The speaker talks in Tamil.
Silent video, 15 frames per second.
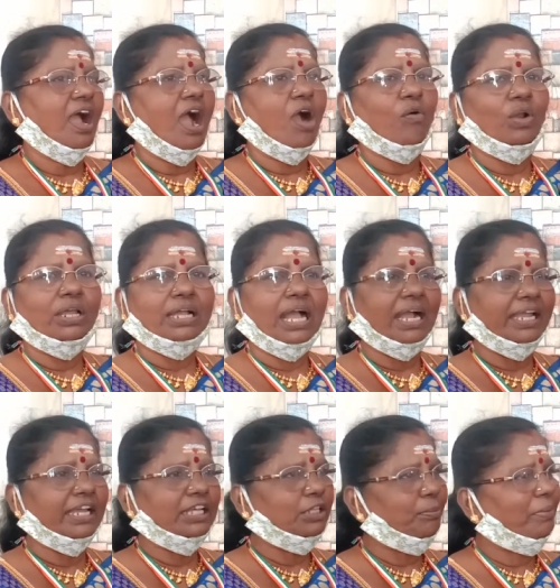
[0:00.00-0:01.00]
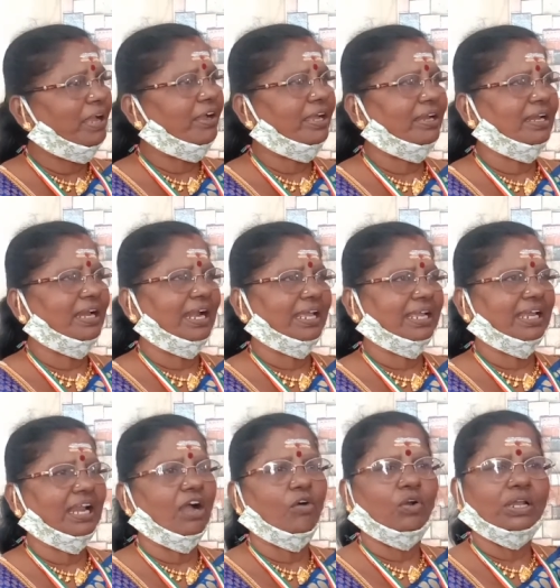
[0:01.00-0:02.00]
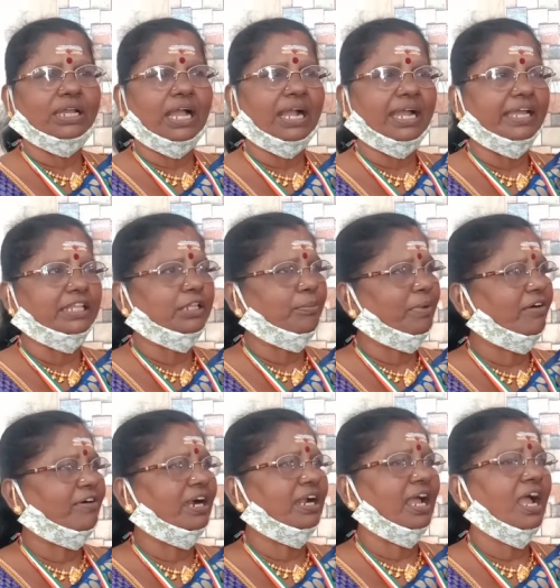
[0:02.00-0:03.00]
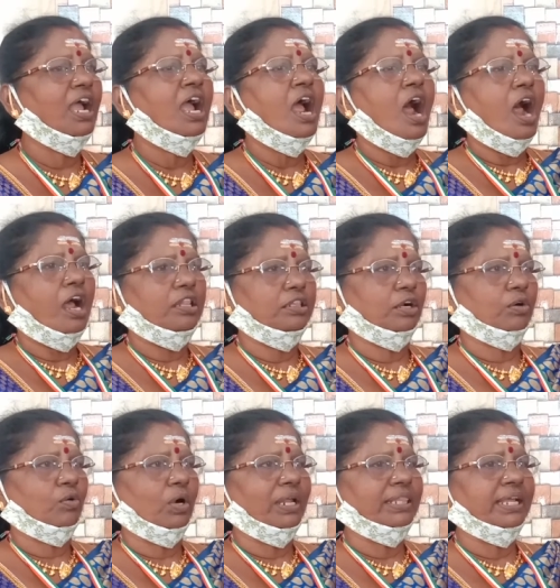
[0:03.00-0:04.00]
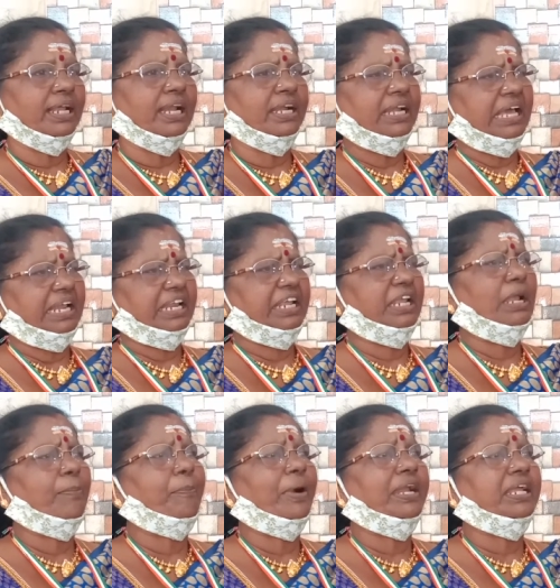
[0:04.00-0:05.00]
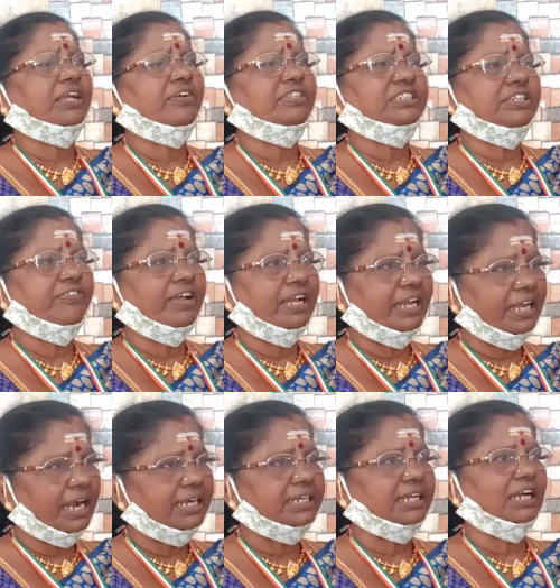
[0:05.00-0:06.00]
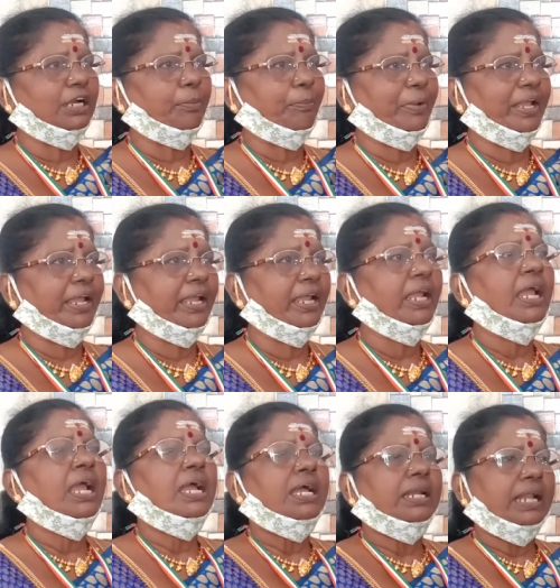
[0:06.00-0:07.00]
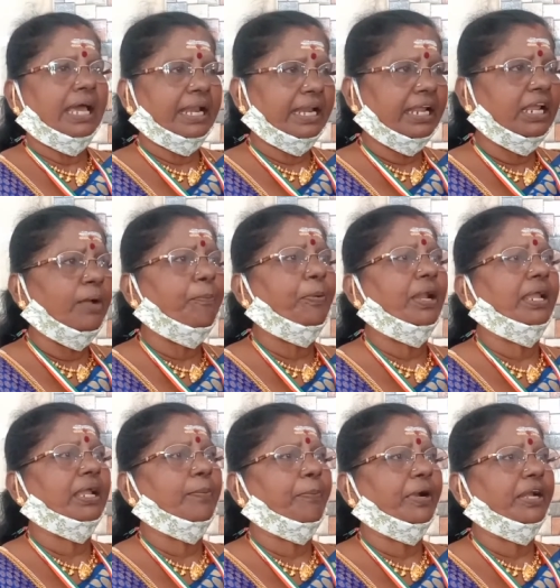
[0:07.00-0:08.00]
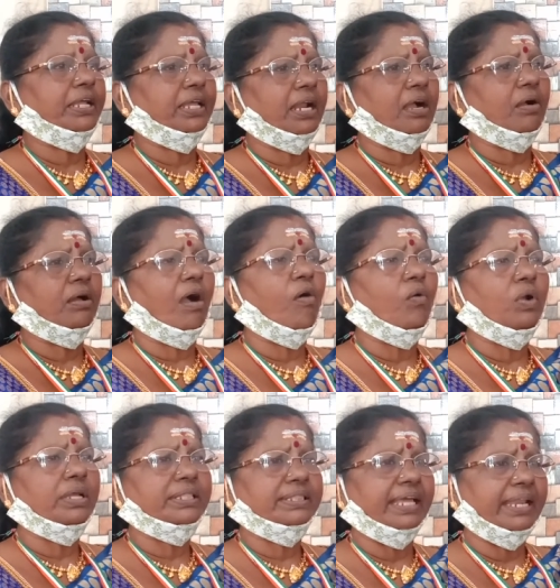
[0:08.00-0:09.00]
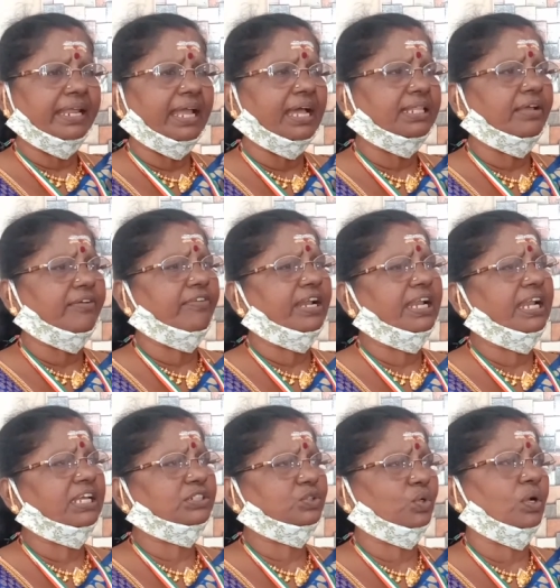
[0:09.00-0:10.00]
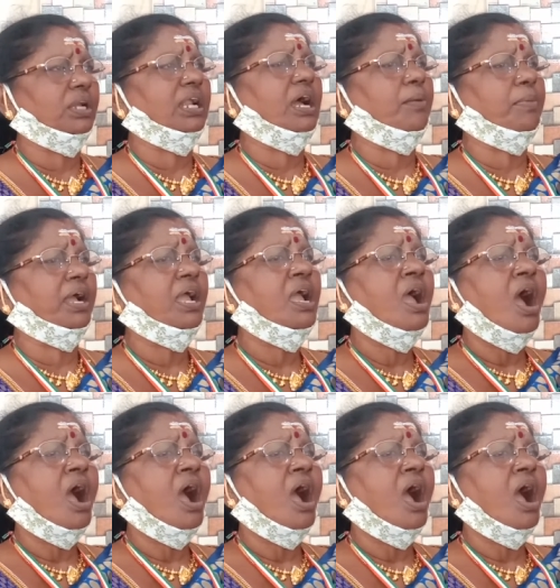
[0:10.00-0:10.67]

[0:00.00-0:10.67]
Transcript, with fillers: அவங்களுக்காக எதுவுமே நினைக்கல அவங்களுக்காக எதுவுமே வாழ அந்த குழந்தைங்கள நிறைய படிக்க வச்சு வெளிநாட்டுக்கு அனுப்பி நிறைய பிள்ளைங்க படிக்கிறாங்க அவங்களுக்கு தெரியாத வெளியில் சொல்லாமல்